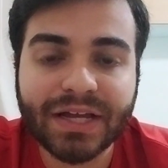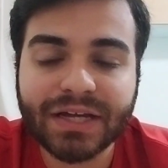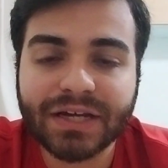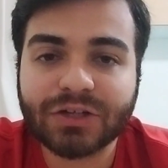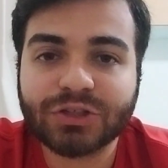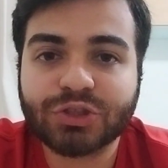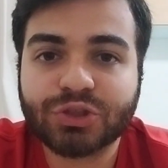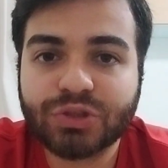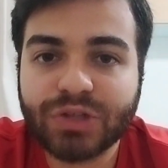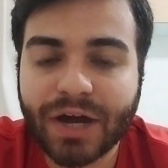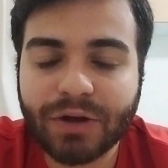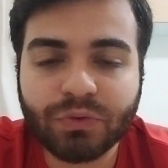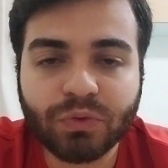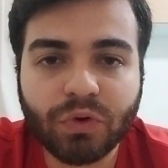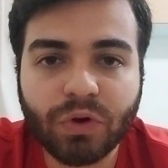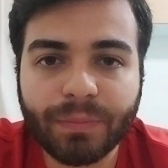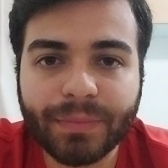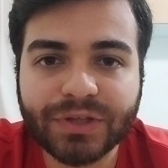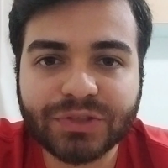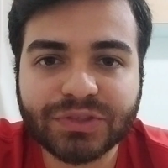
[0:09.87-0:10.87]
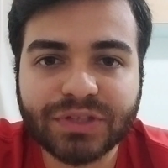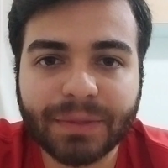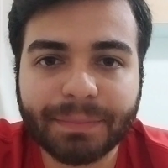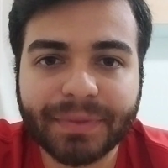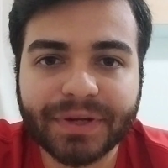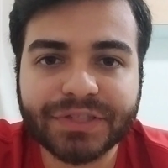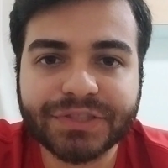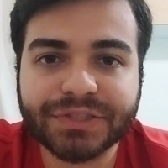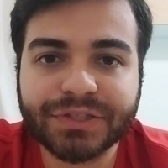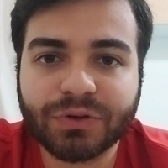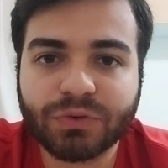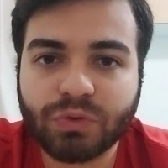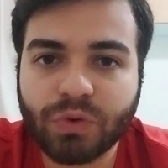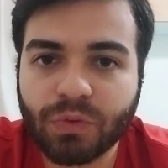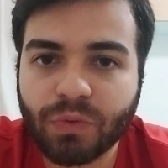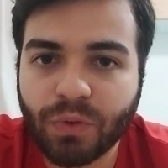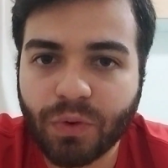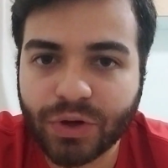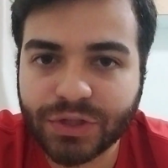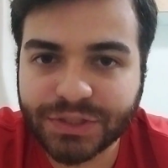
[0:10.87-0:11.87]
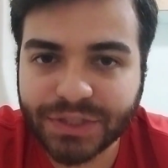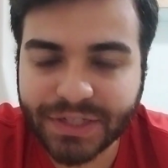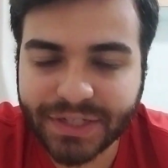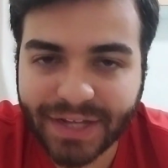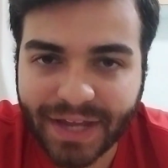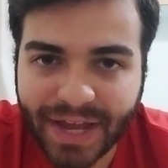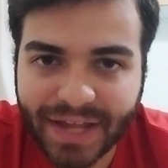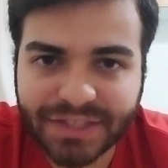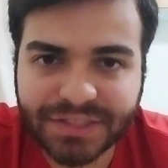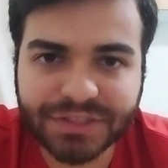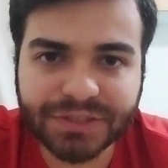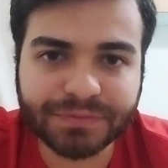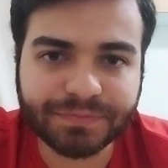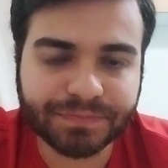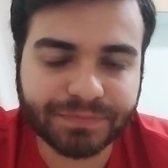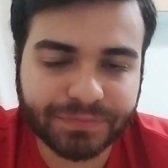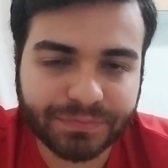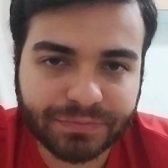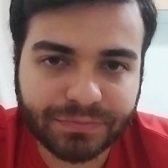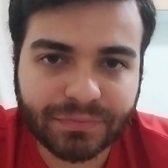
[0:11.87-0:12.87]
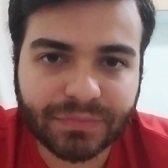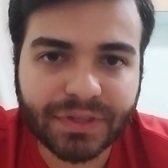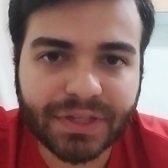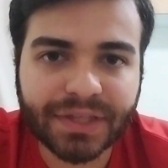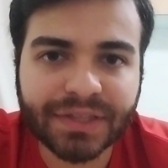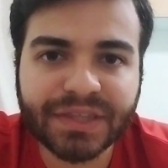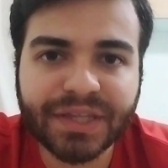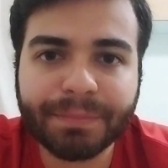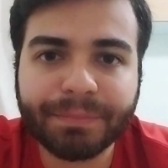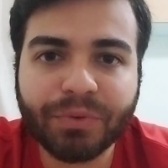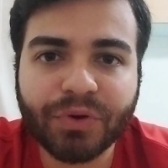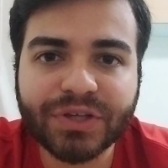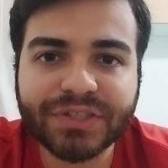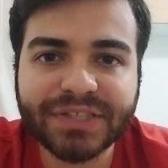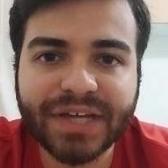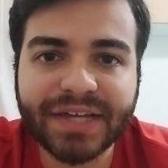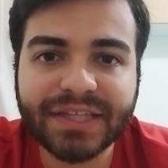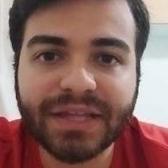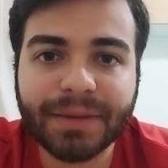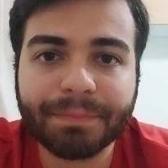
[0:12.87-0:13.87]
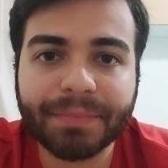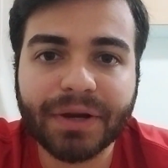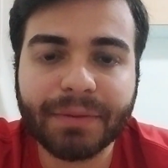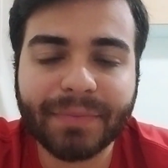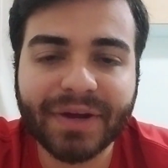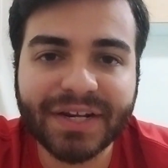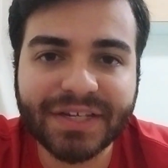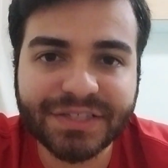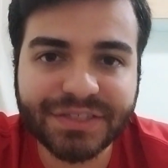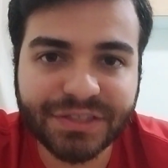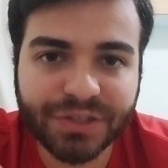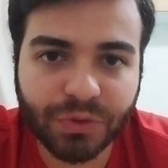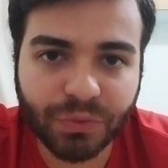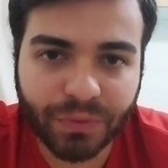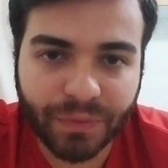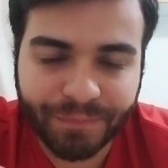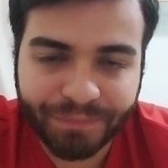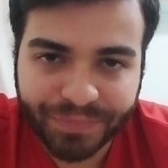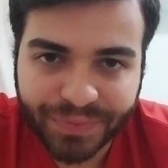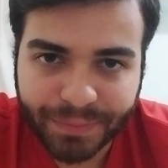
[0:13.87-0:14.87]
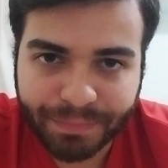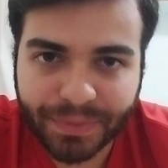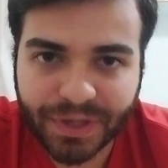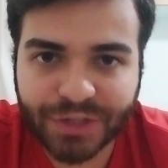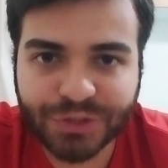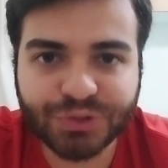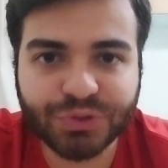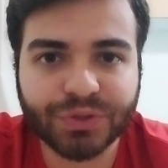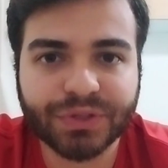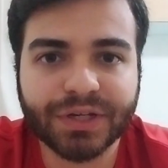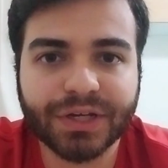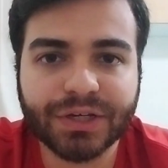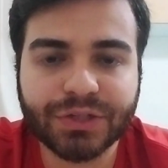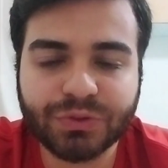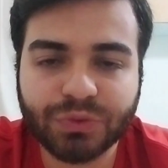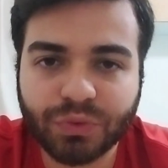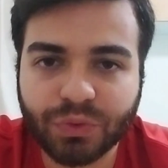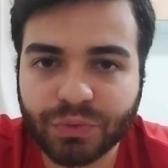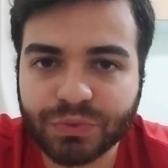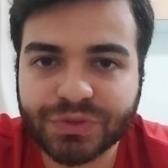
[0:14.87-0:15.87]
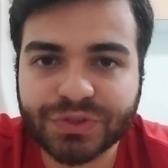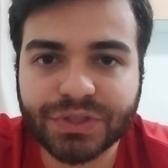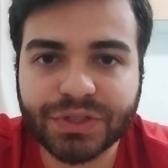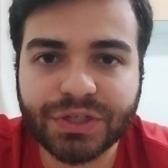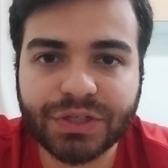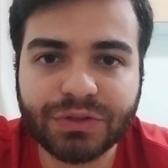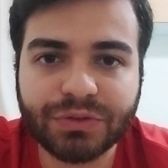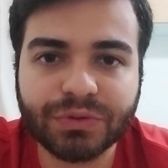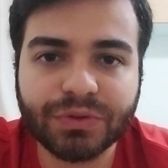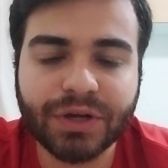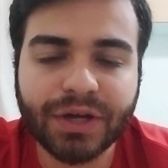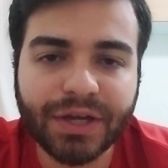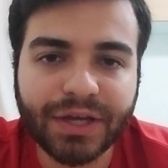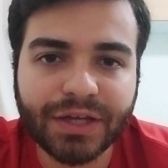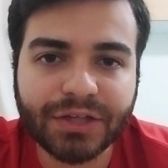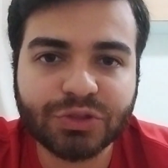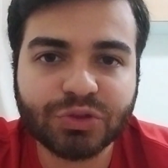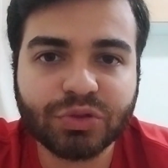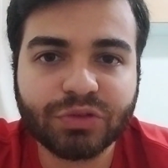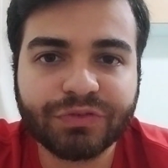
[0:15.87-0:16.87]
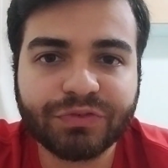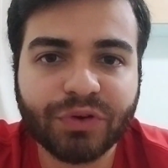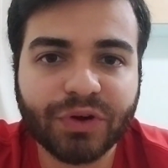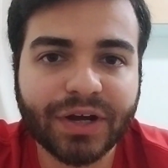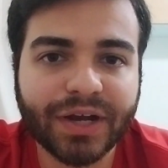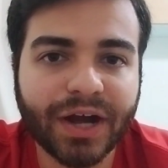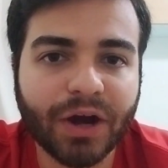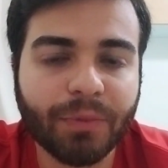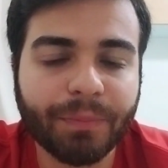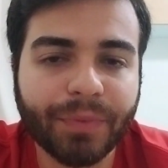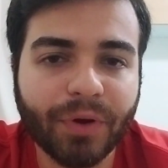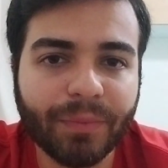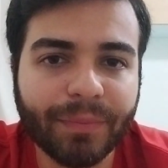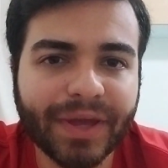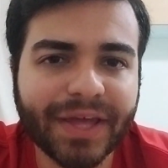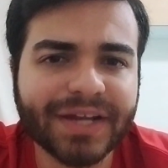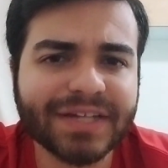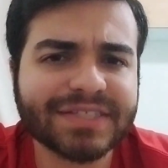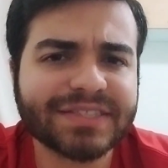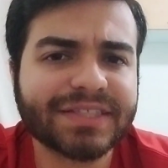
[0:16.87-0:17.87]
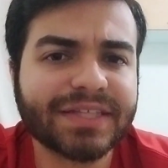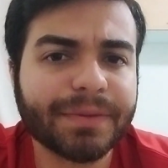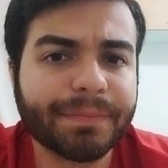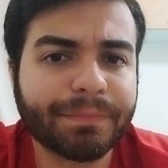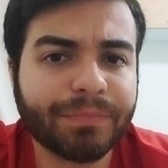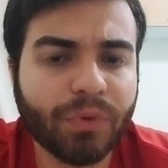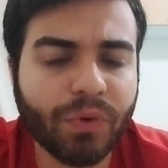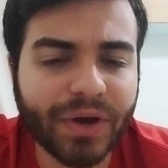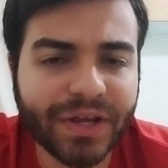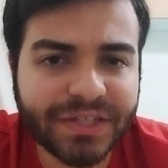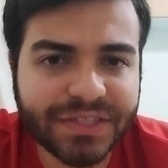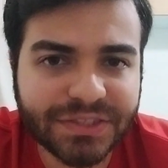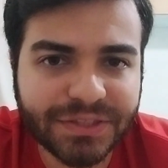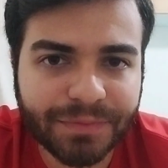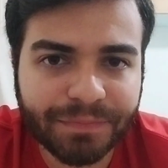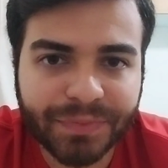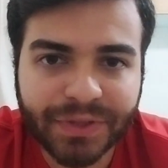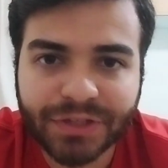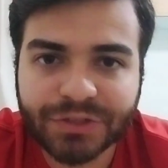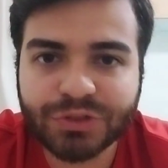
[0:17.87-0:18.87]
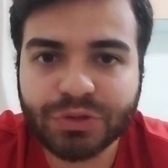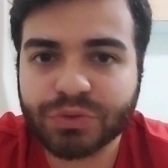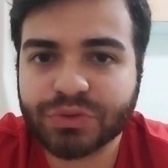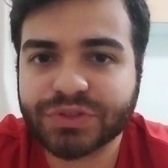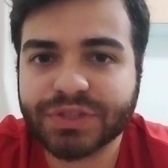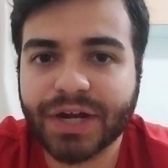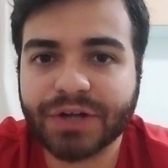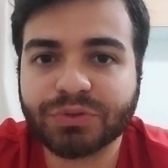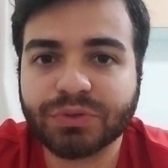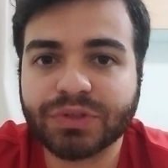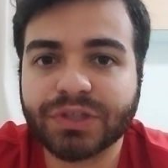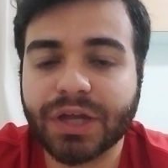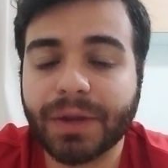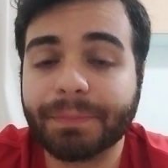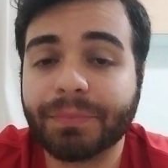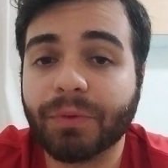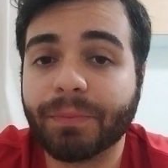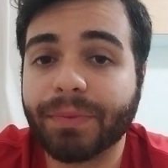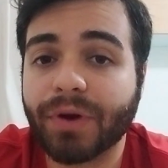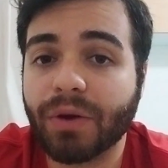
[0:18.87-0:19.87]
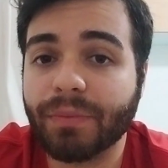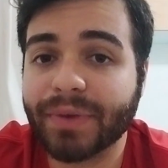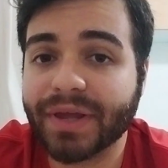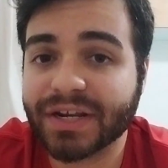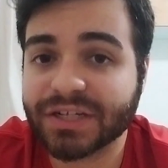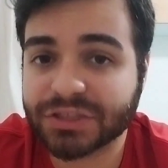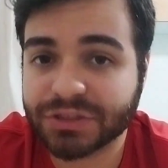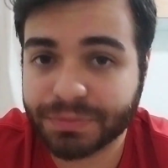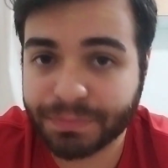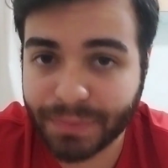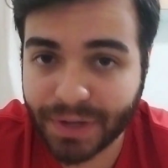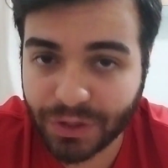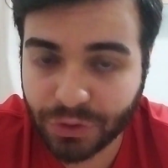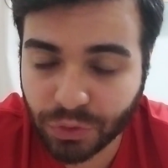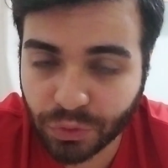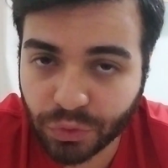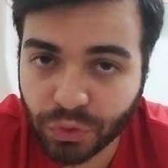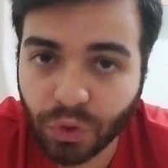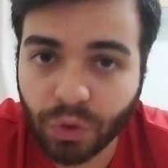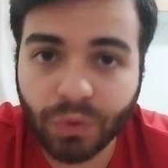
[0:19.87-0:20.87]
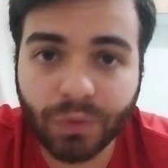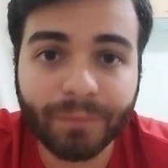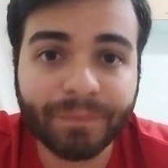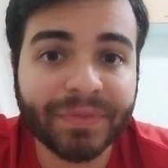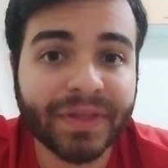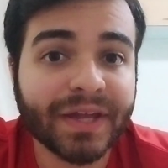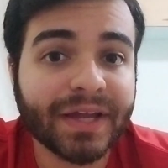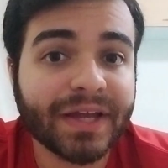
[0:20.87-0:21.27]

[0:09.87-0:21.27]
já no começo da partida com o Roger Guedes, depois ainda permaneceu pressionando, conseguindo sufocar o Palmeiras. Depois de um certo tempo, o Palmeiras melhorou.